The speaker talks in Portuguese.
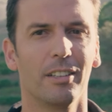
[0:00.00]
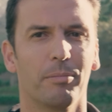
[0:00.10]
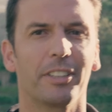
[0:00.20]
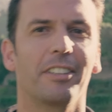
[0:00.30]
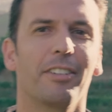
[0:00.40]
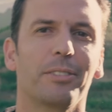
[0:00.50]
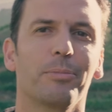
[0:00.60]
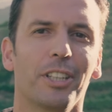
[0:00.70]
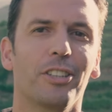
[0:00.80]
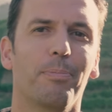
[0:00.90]
mas se
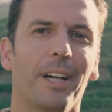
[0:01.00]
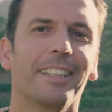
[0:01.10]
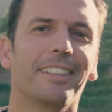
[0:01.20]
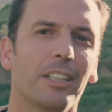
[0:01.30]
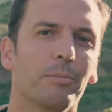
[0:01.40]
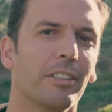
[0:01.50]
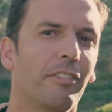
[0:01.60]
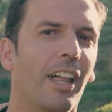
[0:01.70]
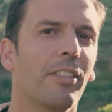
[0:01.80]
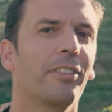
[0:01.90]
estivéssemos em Espanha, estaríamos a
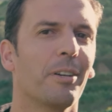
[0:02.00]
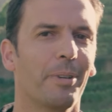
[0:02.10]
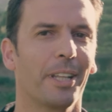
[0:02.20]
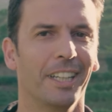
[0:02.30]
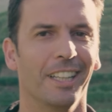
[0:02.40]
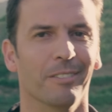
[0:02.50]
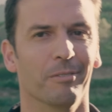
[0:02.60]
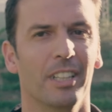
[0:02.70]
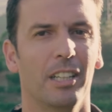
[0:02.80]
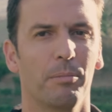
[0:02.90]
falar do tempranilho.
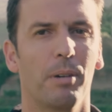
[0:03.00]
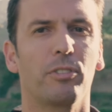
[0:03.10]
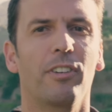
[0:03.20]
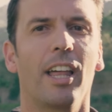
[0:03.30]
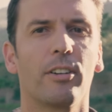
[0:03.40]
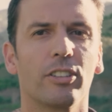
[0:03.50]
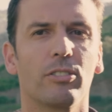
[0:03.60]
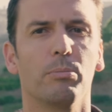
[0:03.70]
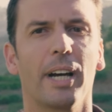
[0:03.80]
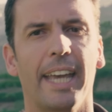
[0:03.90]
Vamos falar hoje
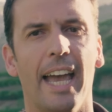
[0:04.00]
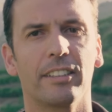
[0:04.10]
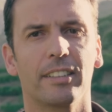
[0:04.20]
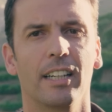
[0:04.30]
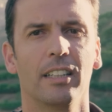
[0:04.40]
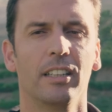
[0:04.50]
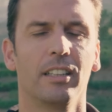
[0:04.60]
de uma casta